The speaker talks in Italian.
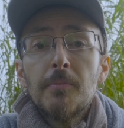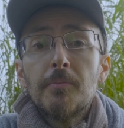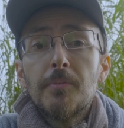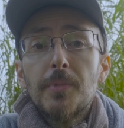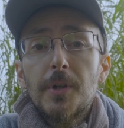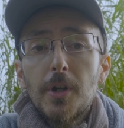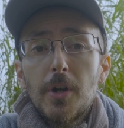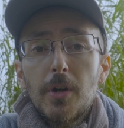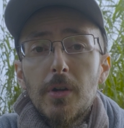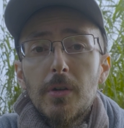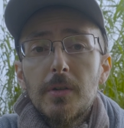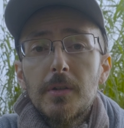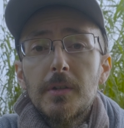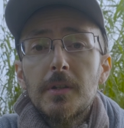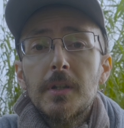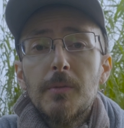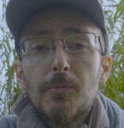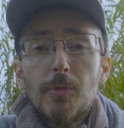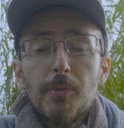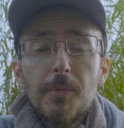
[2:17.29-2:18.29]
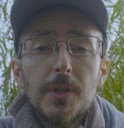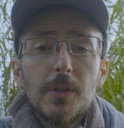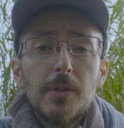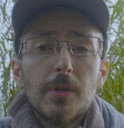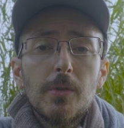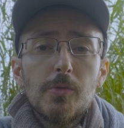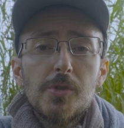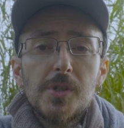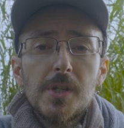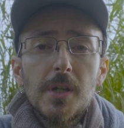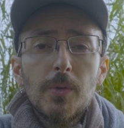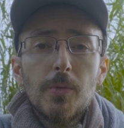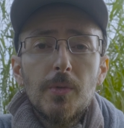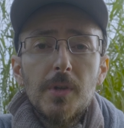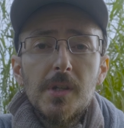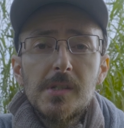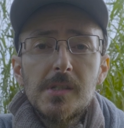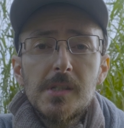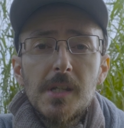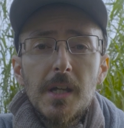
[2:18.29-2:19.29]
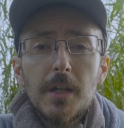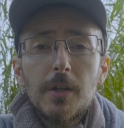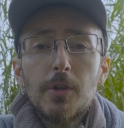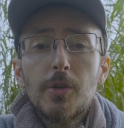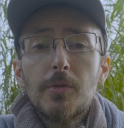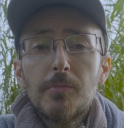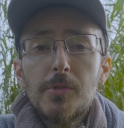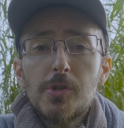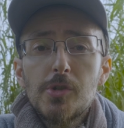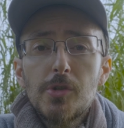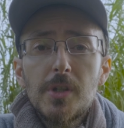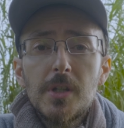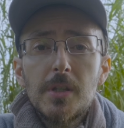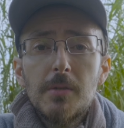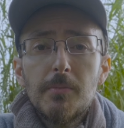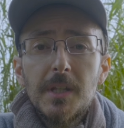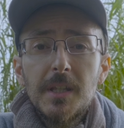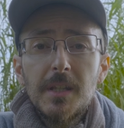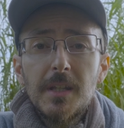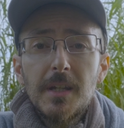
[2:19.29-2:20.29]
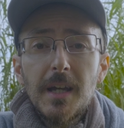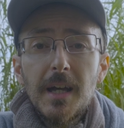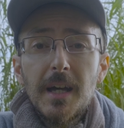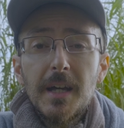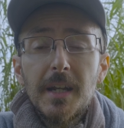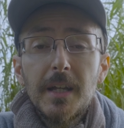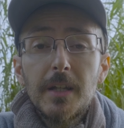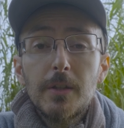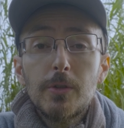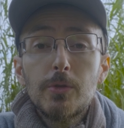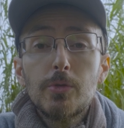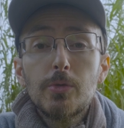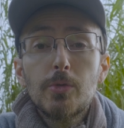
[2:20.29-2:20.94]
però nel momento in cui si acquista non bisogna dimenticare